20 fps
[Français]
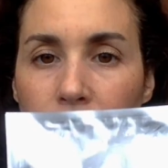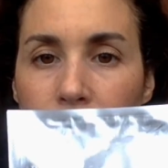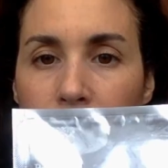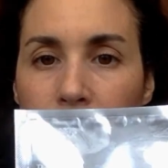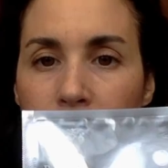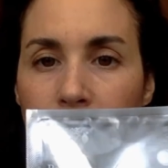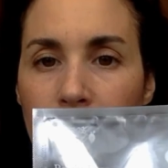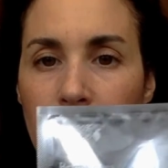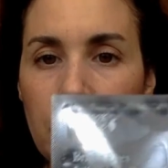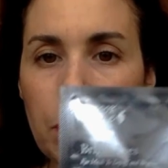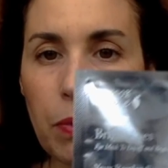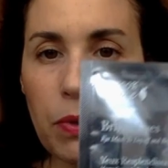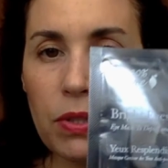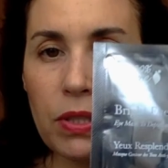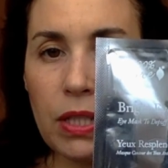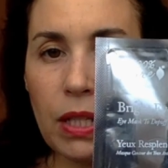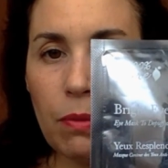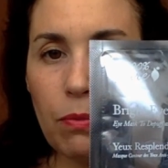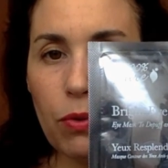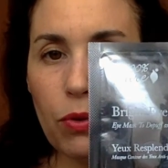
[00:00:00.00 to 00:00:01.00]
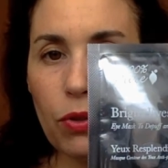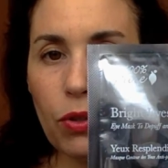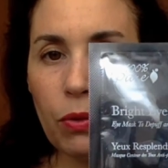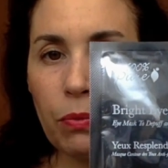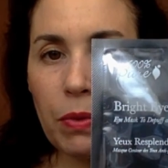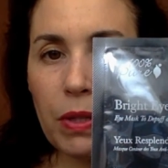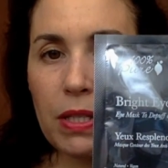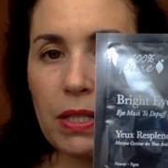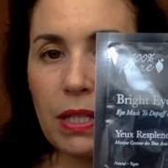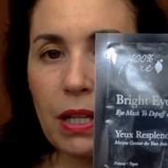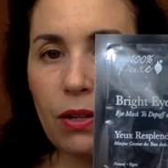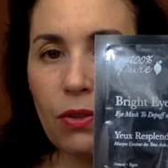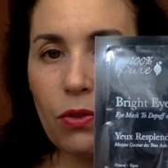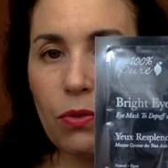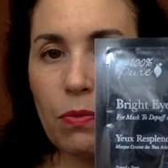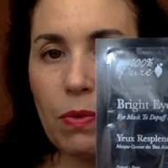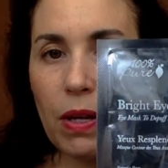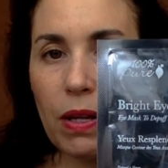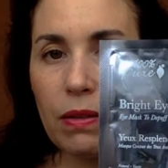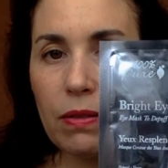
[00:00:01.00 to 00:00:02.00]
un indispensable dans ma salle
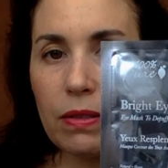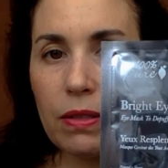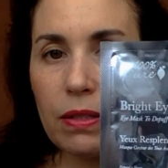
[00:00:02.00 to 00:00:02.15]
de bain,